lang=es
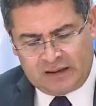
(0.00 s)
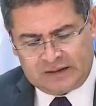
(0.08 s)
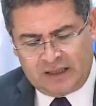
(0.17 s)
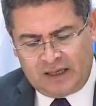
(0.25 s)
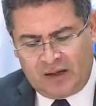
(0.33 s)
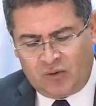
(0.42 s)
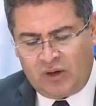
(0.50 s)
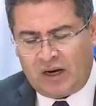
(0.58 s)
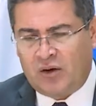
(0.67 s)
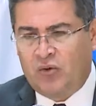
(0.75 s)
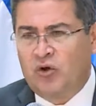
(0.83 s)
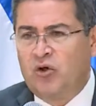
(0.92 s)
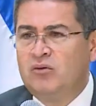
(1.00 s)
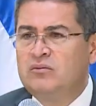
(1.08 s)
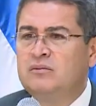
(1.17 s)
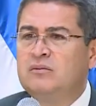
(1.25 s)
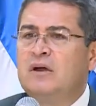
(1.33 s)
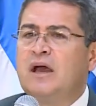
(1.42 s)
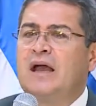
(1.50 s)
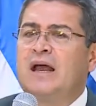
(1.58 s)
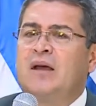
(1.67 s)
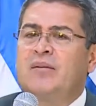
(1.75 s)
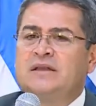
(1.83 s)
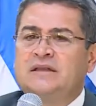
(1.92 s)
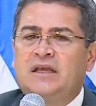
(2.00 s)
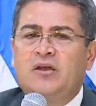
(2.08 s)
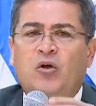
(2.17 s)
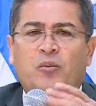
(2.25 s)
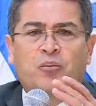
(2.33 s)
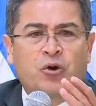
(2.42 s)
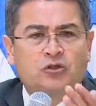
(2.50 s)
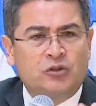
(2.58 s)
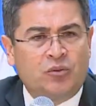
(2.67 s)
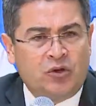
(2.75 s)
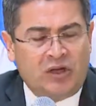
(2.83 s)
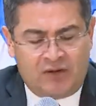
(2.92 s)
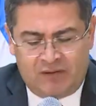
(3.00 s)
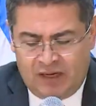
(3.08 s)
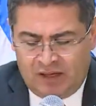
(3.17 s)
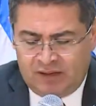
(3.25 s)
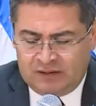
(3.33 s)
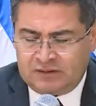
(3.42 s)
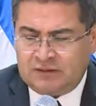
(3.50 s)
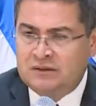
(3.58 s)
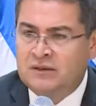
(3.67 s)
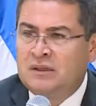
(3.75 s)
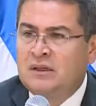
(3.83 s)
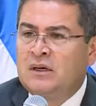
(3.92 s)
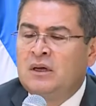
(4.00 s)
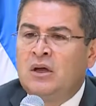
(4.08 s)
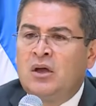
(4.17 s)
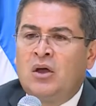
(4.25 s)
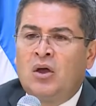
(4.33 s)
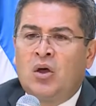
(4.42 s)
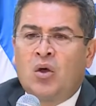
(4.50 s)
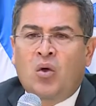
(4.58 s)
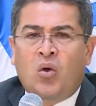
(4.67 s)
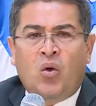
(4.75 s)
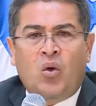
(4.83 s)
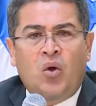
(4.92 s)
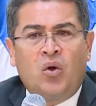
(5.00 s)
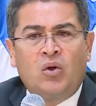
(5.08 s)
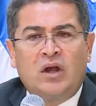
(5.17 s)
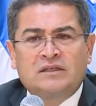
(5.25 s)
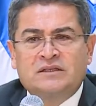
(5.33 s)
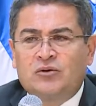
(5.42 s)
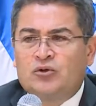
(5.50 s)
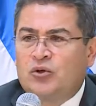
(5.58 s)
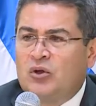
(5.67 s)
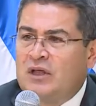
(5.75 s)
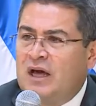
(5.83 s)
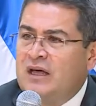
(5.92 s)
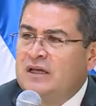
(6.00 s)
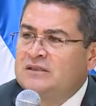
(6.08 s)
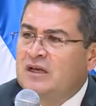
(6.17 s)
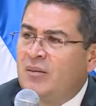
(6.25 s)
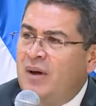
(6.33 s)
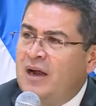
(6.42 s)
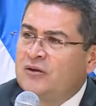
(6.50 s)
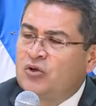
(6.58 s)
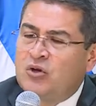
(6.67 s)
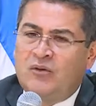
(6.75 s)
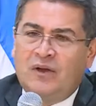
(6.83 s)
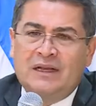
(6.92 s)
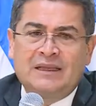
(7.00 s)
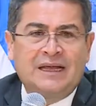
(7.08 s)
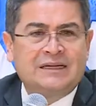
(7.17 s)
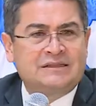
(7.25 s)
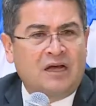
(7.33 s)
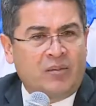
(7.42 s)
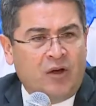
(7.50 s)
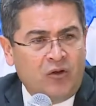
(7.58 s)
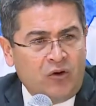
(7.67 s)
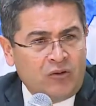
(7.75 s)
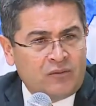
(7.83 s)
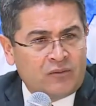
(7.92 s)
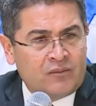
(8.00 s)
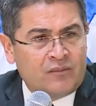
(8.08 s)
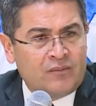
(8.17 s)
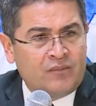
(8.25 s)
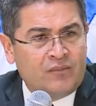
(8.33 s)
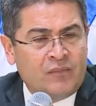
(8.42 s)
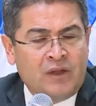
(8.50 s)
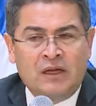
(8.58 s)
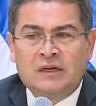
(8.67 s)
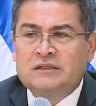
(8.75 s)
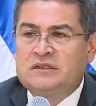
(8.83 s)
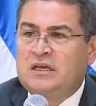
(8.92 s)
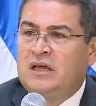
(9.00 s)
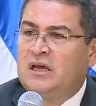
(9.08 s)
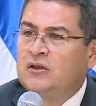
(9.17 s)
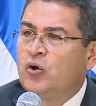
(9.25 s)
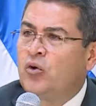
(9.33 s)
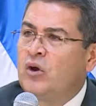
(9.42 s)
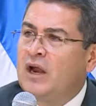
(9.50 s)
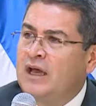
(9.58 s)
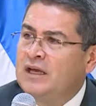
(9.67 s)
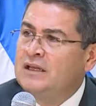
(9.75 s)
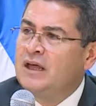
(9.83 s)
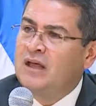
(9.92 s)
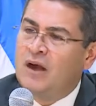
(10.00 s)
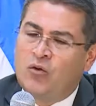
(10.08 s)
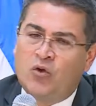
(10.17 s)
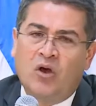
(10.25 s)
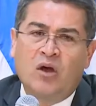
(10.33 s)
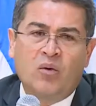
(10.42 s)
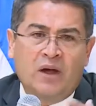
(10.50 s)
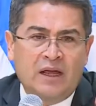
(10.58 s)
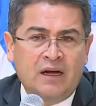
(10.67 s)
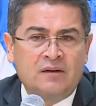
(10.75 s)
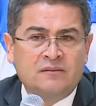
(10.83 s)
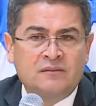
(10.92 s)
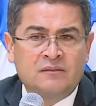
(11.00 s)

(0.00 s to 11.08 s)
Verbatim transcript: tener una reunión en el Amatío el próximo día viernes con las autoridades al más alto nivel de El Salvador, siguiendo con la agenda de la Unión Aduanera,